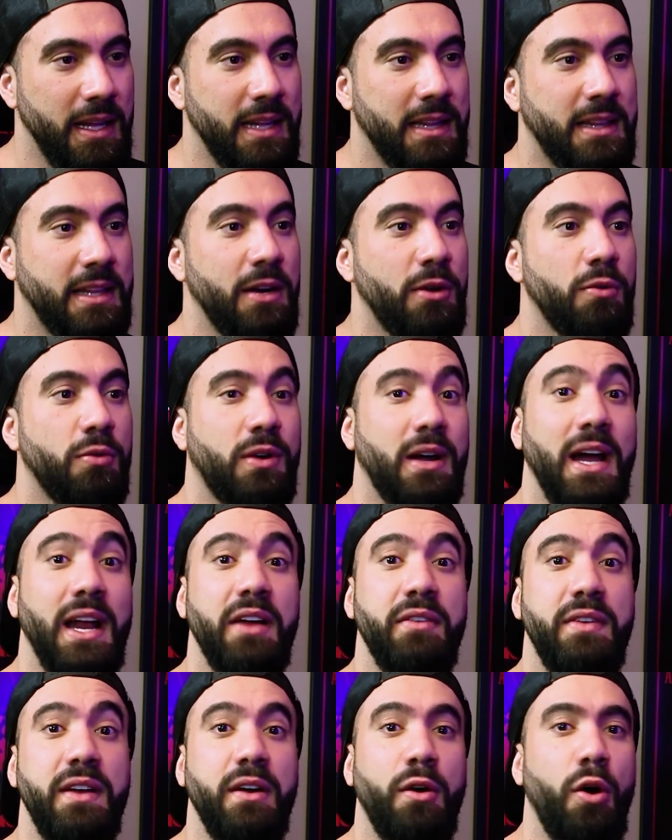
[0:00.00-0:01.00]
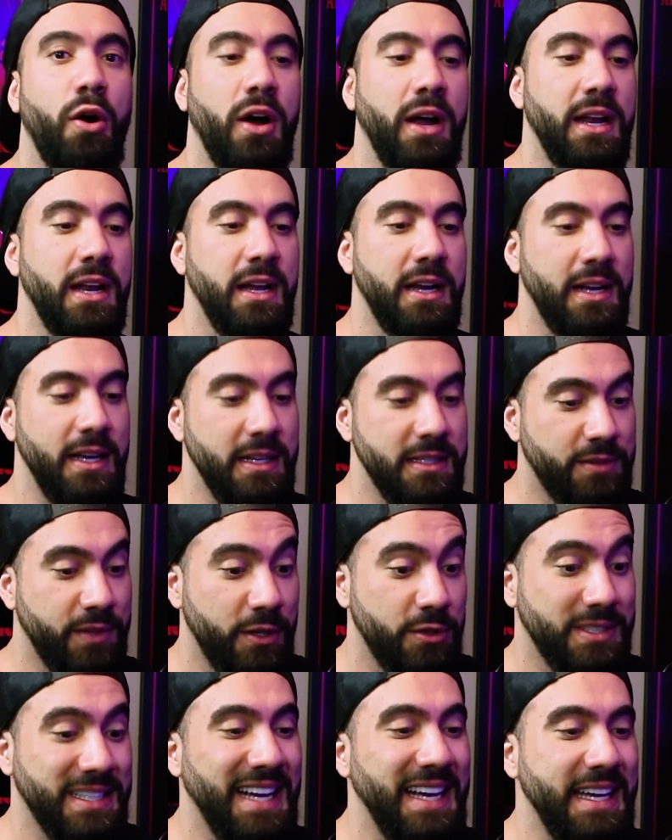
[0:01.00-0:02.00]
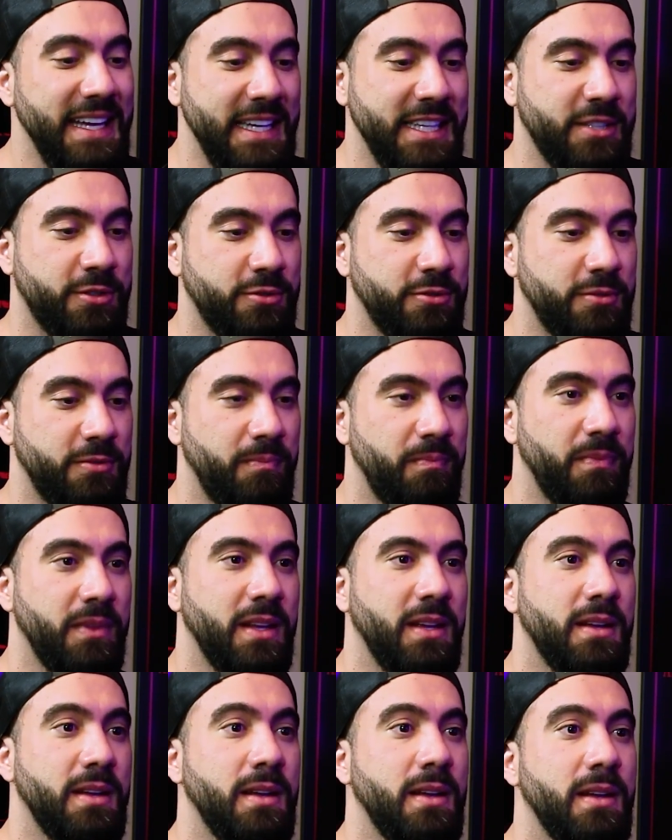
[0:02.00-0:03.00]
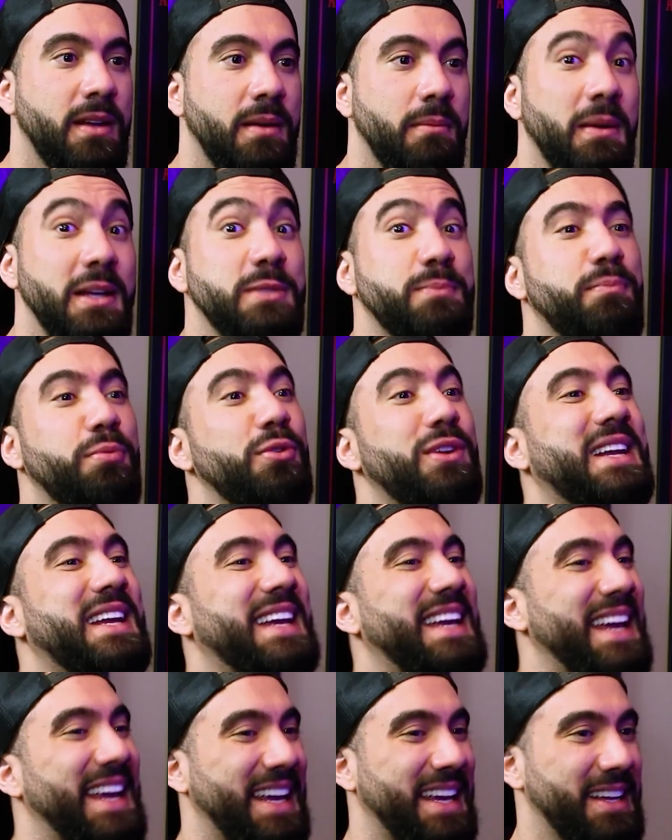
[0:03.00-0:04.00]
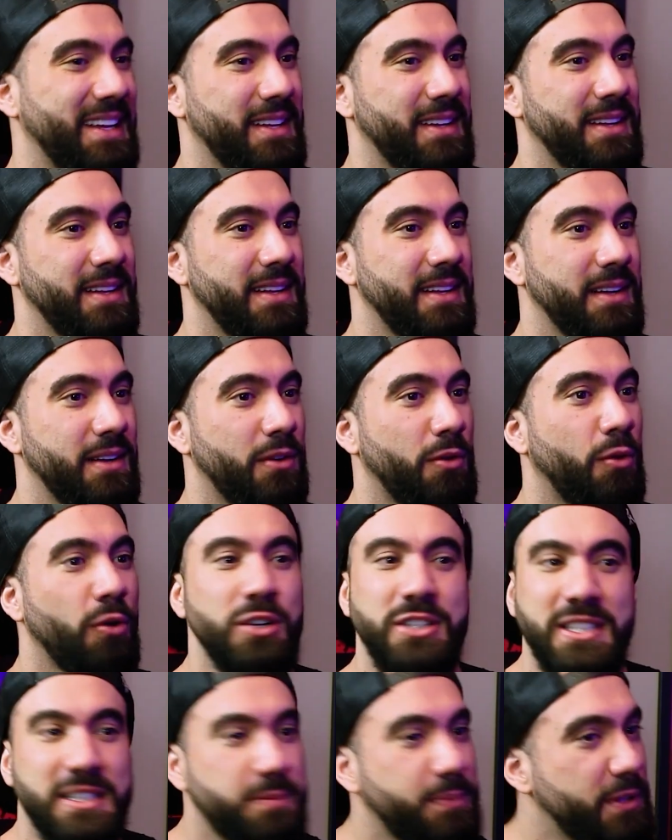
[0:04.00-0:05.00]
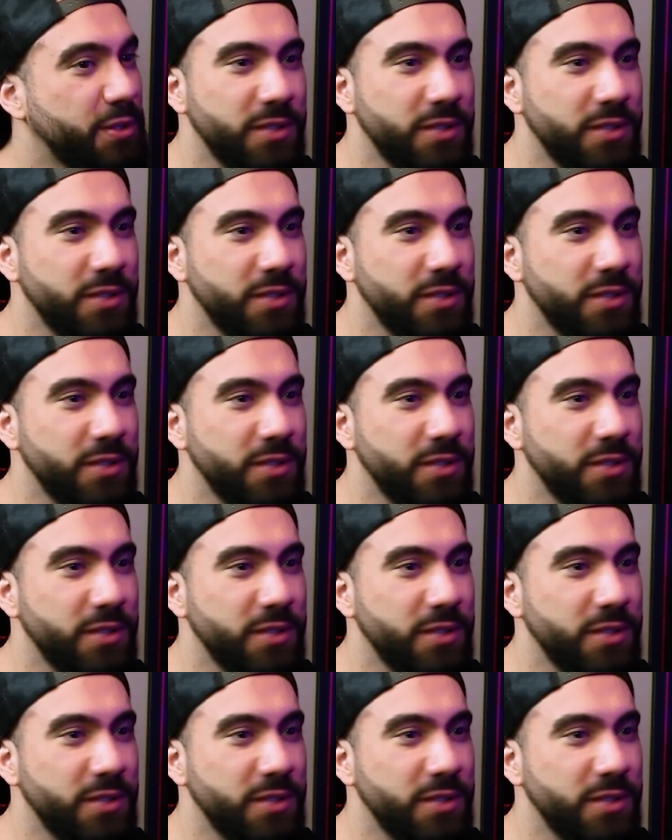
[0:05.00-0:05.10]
Então o cara vem, ó, oh, Renan, você vai usar isso. Mas por quê? Hoje as